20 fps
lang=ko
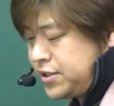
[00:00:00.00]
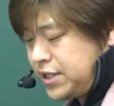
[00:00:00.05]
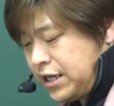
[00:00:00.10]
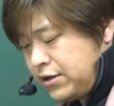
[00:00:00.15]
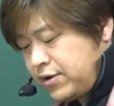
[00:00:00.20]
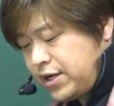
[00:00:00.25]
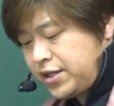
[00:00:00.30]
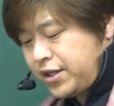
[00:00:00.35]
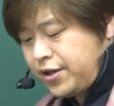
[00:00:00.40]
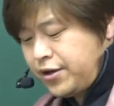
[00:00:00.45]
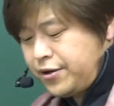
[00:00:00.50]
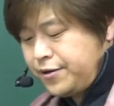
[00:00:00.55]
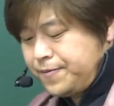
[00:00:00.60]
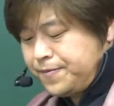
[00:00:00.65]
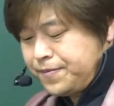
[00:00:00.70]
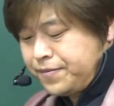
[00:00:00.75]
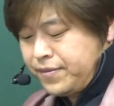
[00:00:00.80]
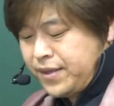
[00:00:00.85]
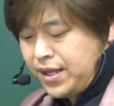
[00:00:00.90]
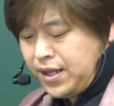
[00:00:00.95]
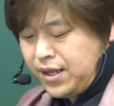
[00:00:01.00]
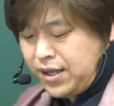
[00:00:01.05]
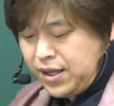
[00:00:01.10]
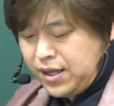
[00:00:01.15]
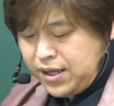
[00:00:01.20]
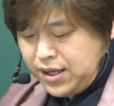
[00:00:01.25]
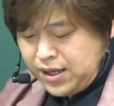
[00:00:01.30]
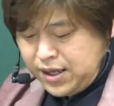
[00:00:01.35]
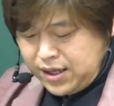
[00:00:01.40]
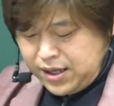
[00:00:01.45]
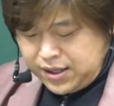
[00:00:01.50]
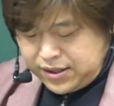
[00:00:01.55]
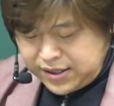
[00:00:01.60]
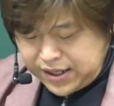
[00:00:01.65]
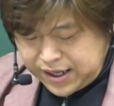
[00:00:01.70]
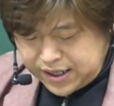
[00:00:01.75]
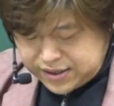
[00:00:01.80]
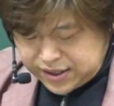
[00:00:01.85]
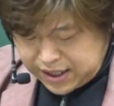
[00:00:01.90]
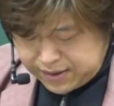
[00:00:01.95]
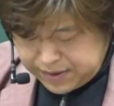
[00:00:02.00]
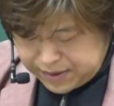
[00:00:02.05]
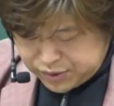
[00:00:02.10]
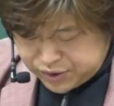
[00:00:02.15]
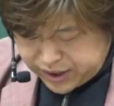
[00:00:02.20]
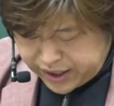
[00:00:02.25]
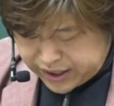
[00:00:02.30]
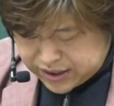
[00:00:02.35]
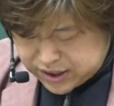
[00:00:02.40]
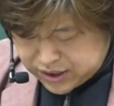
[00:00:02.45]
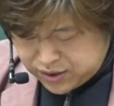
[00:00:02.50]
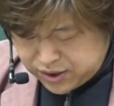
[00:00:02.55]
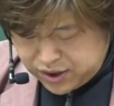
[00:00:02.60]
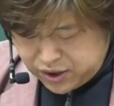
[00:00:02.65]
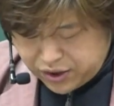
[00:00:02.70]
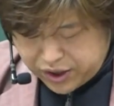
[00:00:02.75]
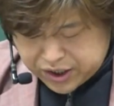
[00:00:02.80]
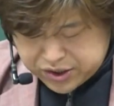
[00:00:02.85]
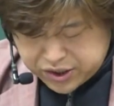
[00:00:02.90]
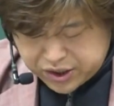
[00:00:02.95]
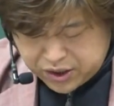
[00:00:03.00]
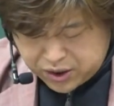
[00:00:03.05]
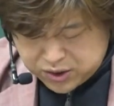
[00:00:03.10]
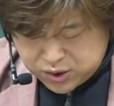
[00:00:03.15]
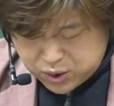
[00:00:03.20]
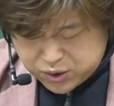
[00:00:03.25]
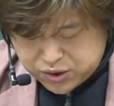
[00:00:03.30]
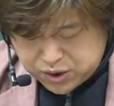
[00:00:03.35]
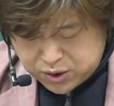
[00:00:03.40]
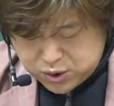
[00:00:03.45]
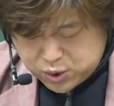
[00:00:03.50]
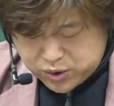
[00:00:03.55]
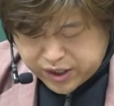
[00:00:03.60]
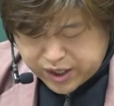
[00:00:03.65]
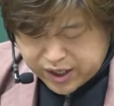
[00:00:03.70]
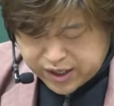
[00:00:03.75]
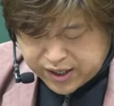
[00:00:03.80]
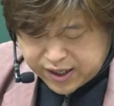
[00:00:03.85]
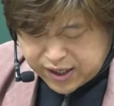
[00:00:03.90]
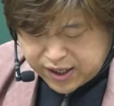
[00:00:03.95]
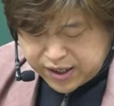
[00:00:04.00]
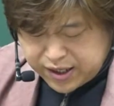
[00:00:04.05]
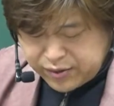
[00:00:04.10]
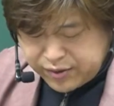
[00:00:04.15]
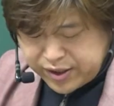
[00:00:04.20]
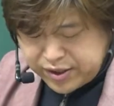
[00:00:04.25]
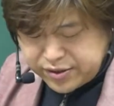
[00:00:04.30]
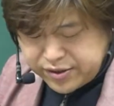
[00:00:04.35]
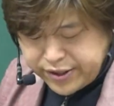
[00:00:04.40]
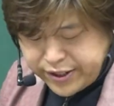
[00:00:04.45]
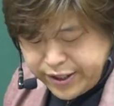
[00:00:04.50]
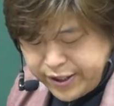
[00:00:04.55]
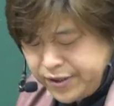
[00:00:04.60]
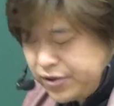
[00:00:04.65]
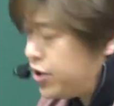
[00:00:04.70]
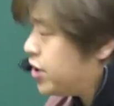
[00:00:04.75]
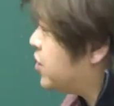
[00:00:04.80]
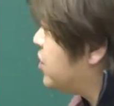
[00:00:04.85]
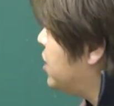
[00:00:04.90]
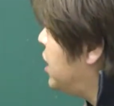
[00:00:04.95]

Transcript: 다음 같아요. 자, 다음 함수의 x이퀄 0에서 연속성을 조사해라 라고 했는데 거기다